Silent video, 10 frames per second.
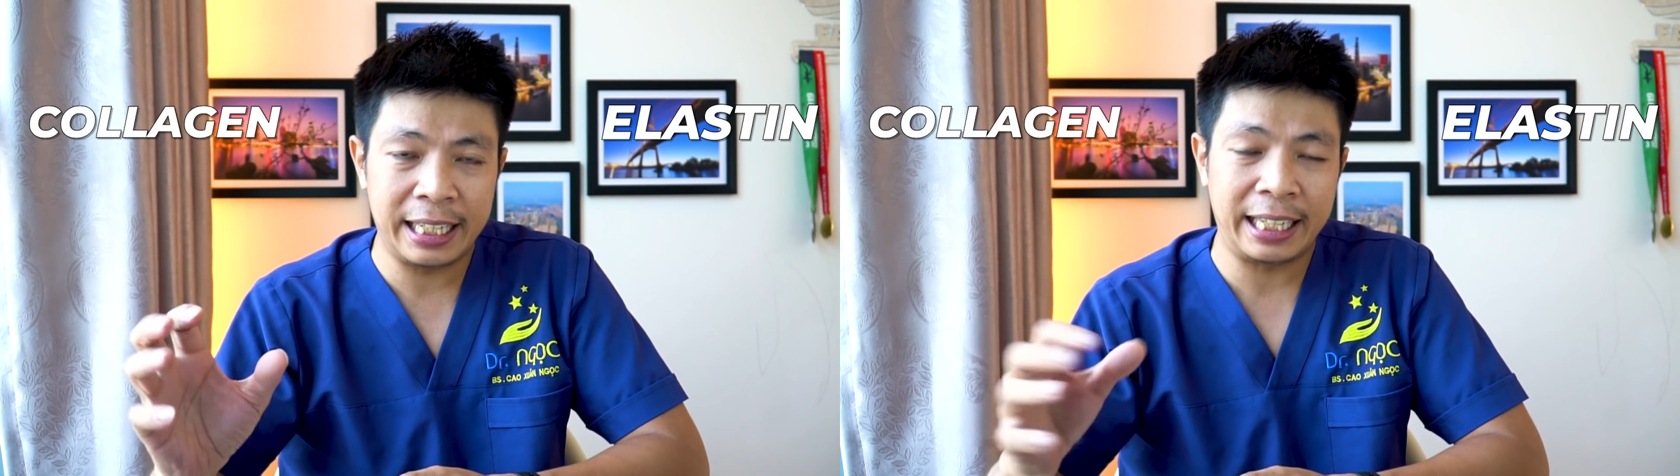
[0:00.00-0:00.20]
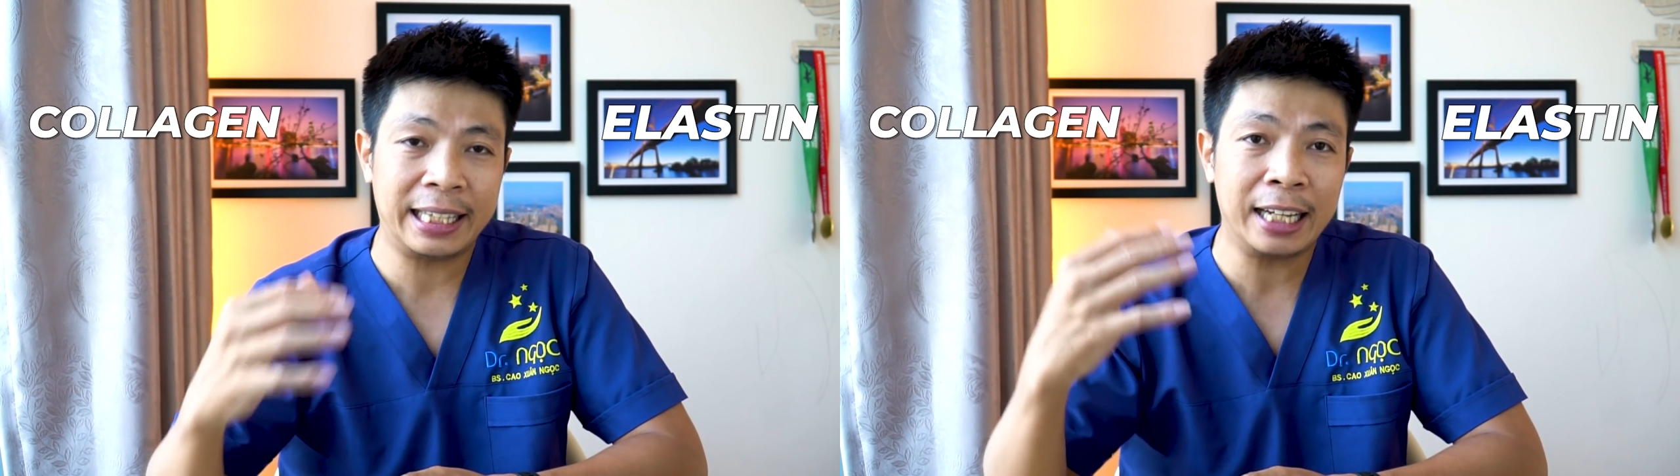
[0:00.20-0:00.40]

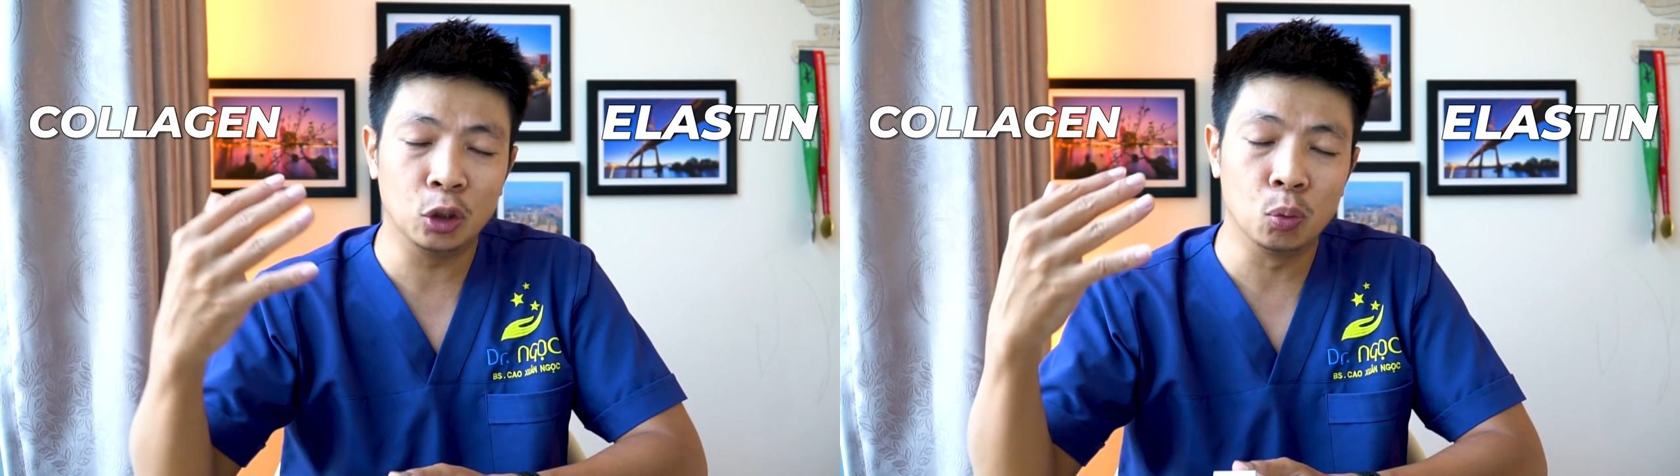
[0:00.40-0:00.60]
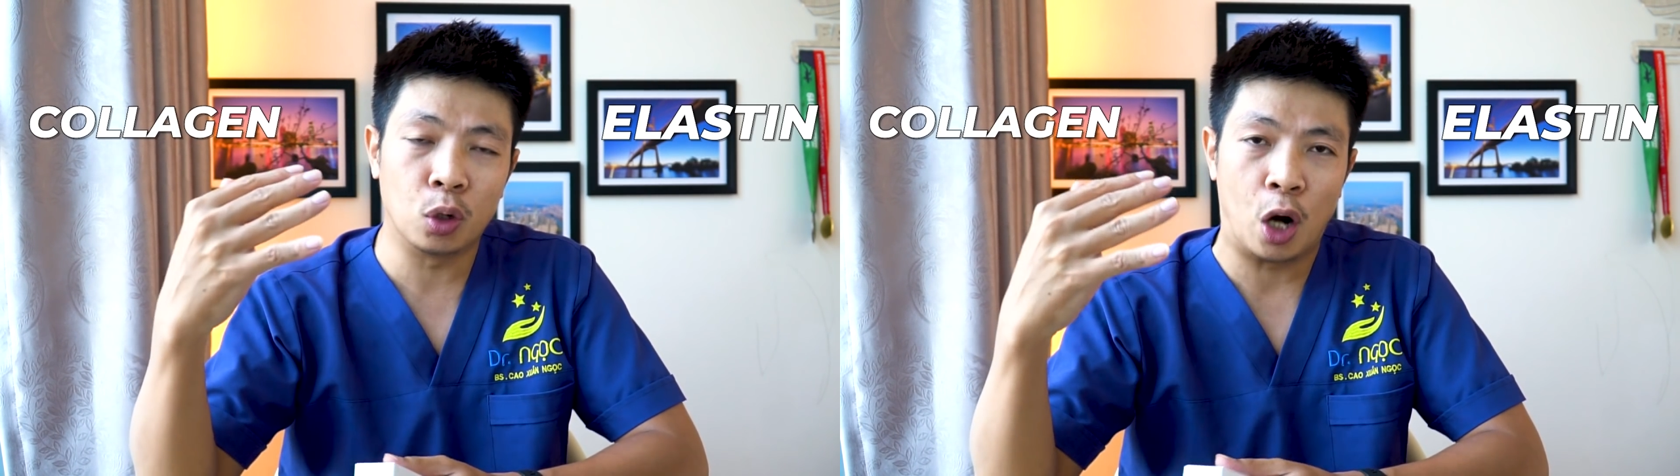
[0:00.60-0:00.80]
thì cái tác
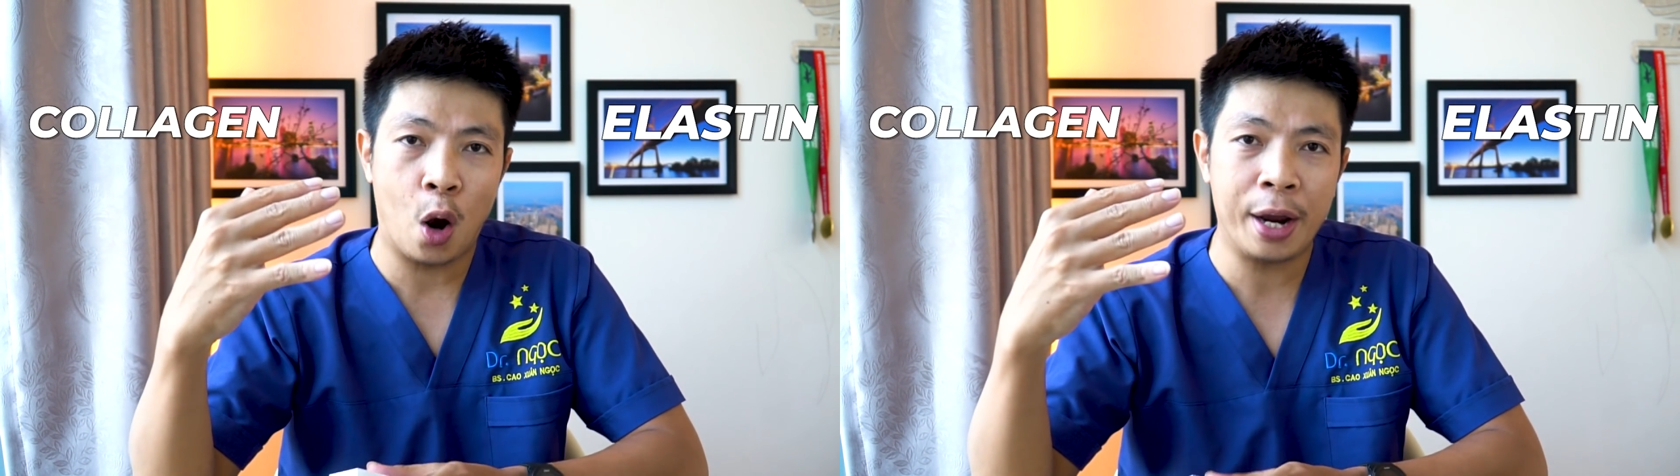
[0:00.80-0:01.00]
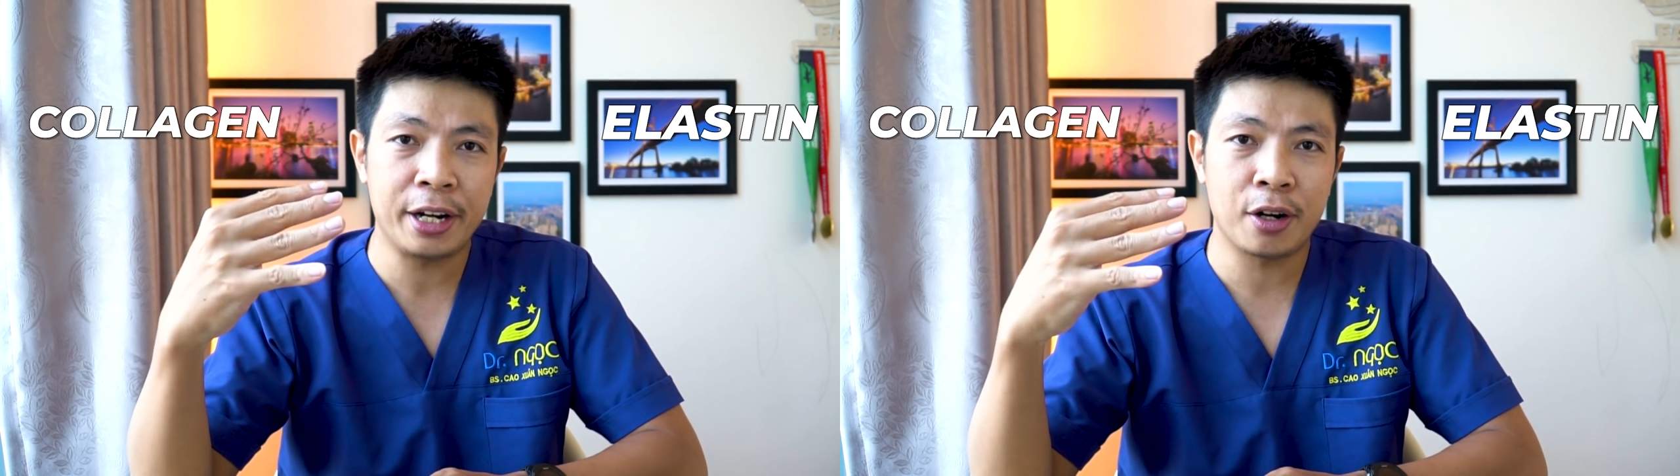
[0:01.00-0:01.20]
dụng của nó
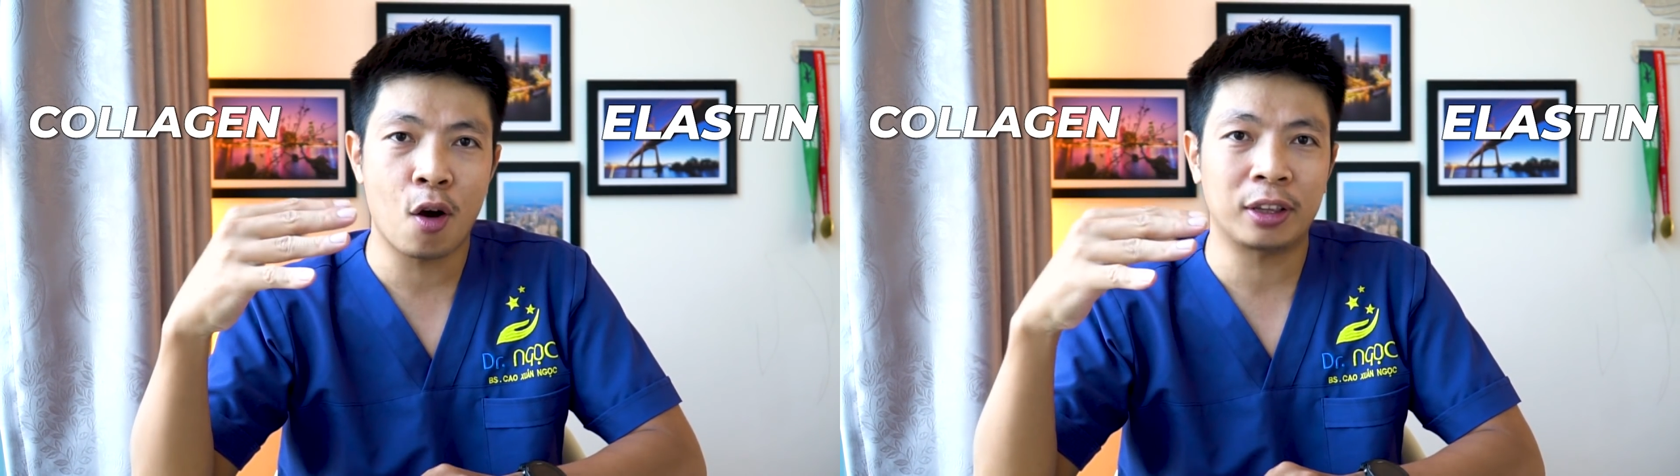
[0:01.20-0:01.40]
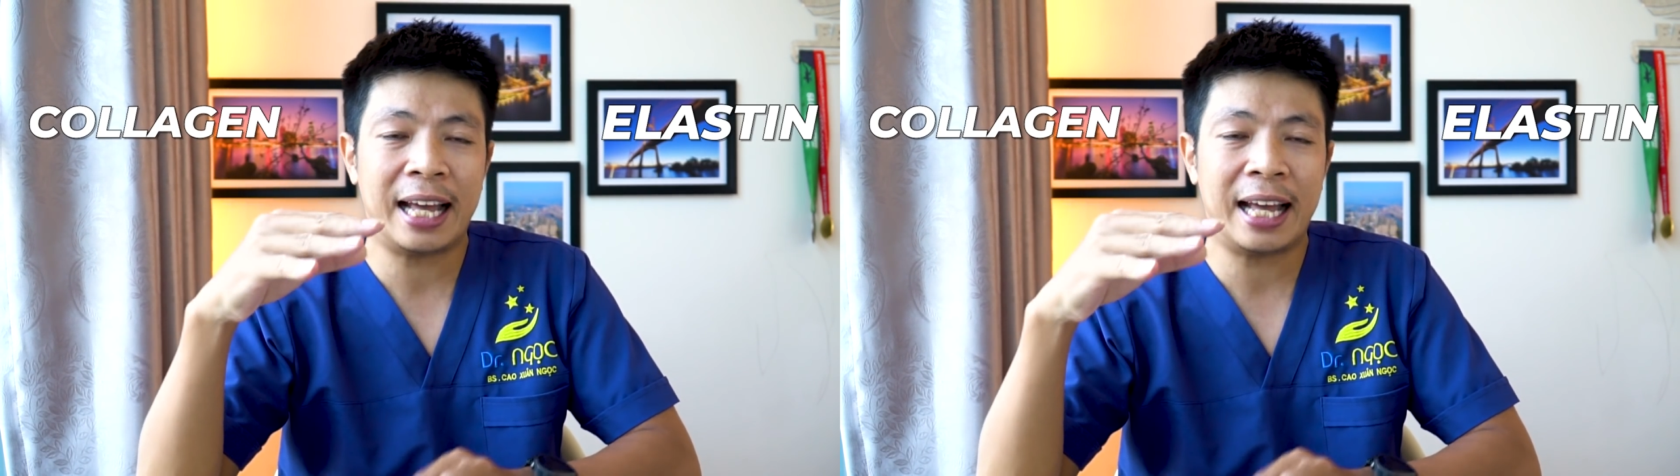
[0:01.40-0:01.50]
ấy, nó